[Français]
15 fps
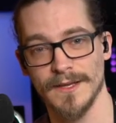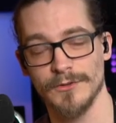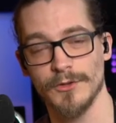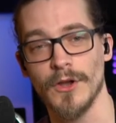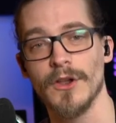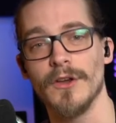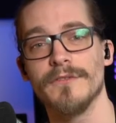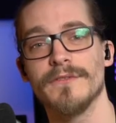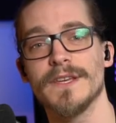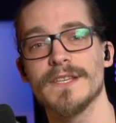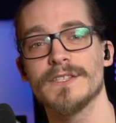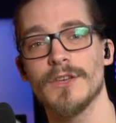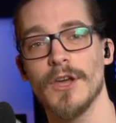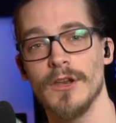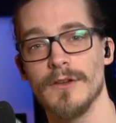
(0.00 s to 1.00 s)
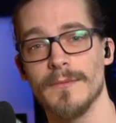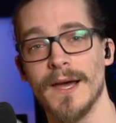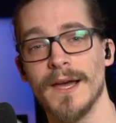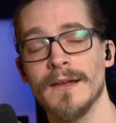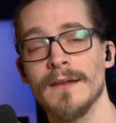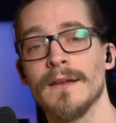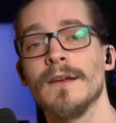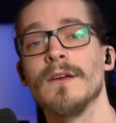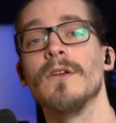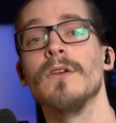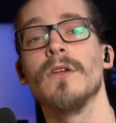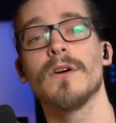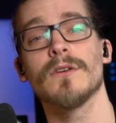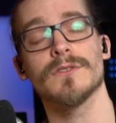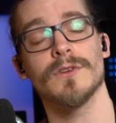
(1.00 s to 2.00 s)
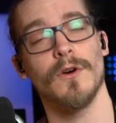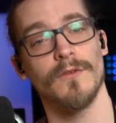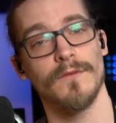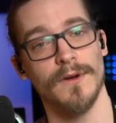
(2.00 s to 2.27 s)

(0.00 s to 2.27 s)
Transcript: de lever seulement lorsqu'on